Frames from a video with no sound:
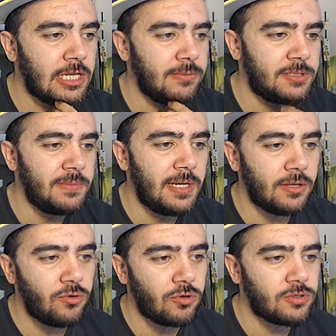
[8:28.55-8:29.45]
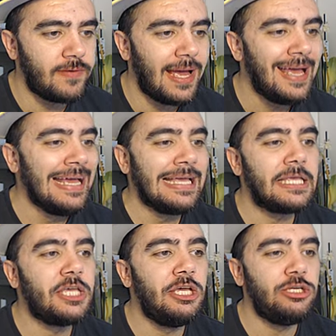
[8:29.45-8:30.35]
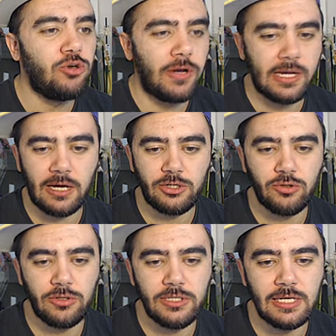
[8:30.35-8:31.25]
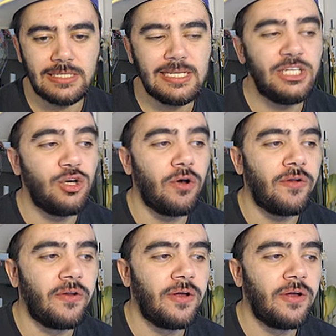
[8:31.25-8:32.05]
Hadi bismillah diyoruz ve Gijon'a karşı oynayacağız. Gijon.